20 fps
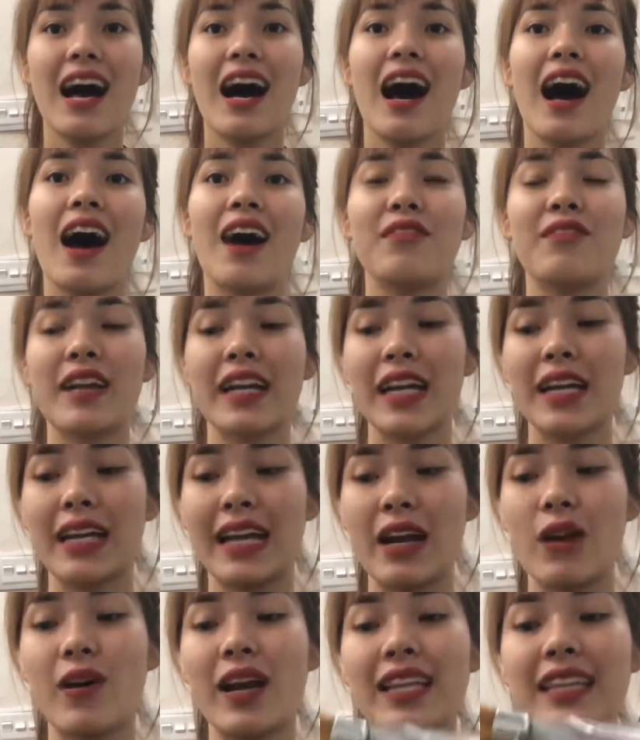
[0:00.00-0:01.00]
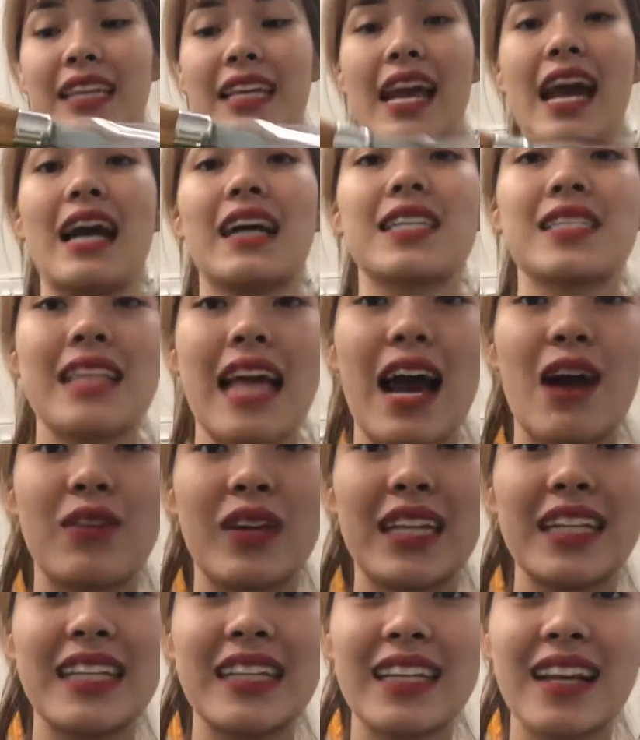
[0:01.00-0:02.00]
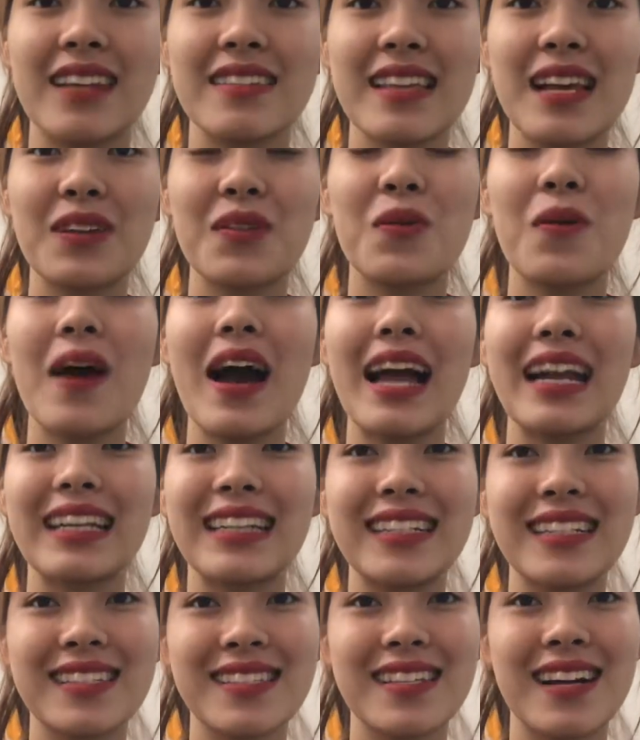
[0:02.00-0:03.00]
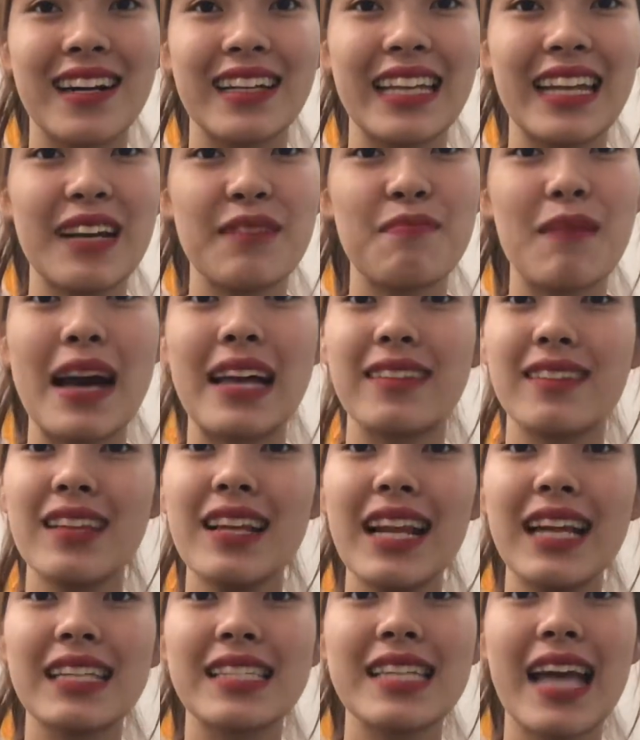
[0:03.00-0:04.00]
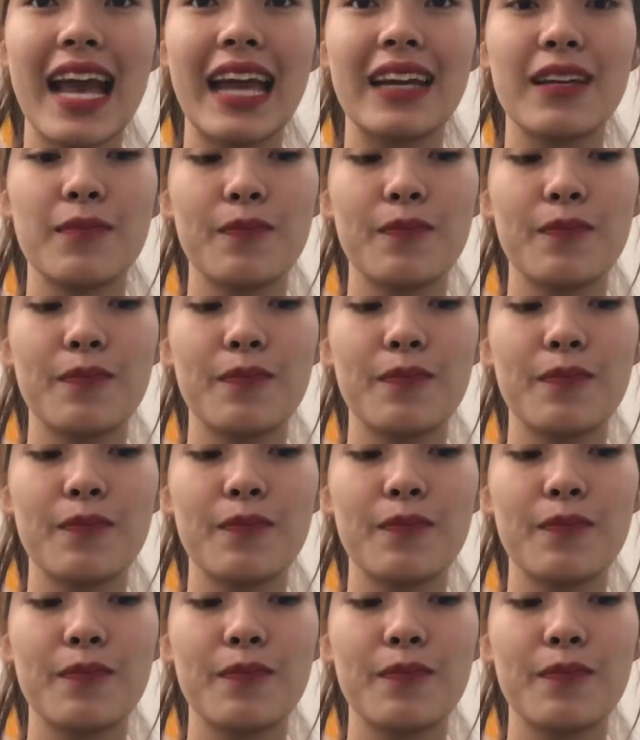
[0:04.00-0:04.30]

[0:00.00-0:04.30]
À, về cái kéo cắt tỉa hàng rào này thì thời gian qua thì cơ sở nhà em bán rất là chạy